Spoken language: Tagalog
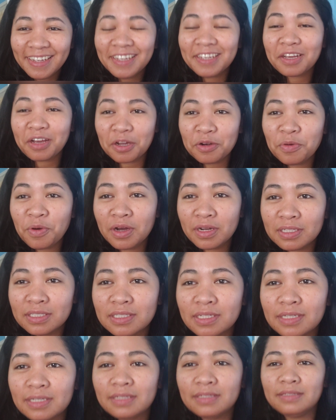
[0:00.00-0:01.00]
Ikaduha na
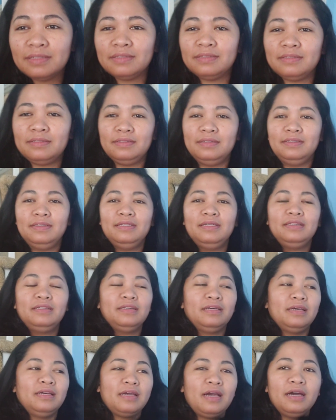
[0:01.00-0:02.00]
sa ni.
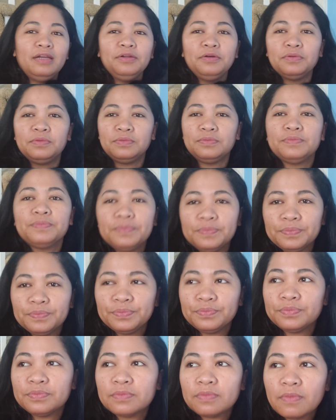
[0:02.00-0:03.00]
E nga no,
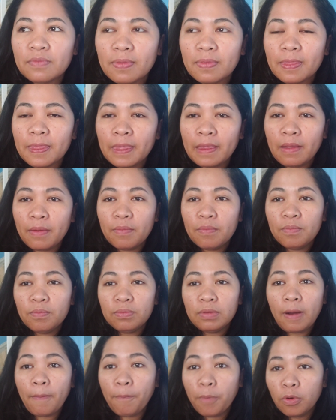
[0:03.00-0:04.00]

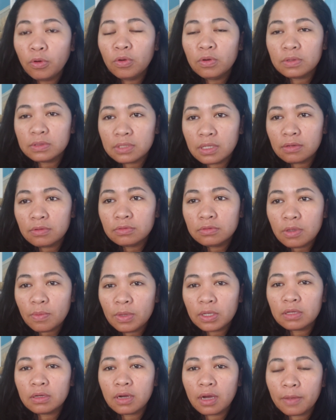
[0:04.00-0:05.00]
napuno na sa, unsa
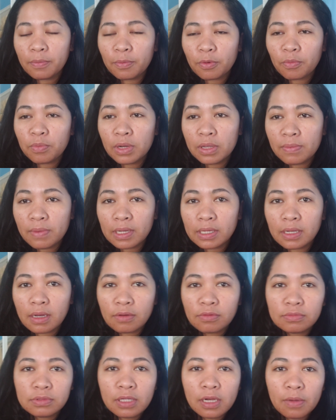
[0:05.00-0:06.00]
magiging kay problema ni
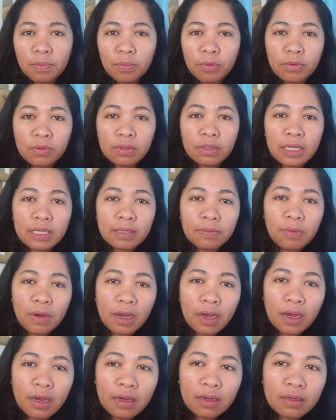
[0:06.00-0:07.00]
akong cellphone lagi ba
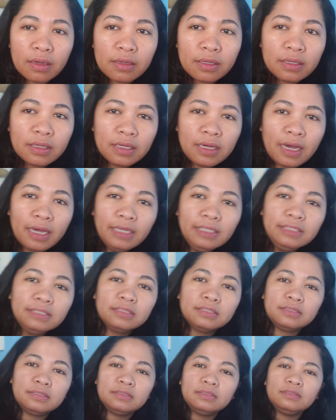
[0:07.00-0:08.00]
nga.
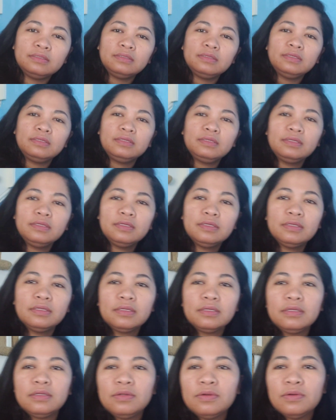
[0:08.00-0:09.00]
Guys,
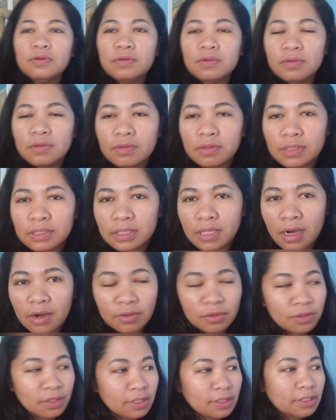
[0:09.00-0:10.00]
ginoo ko in
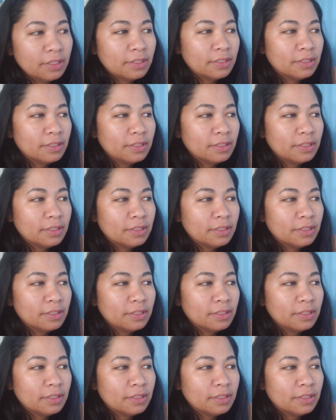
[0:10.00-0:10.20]
town. Oy,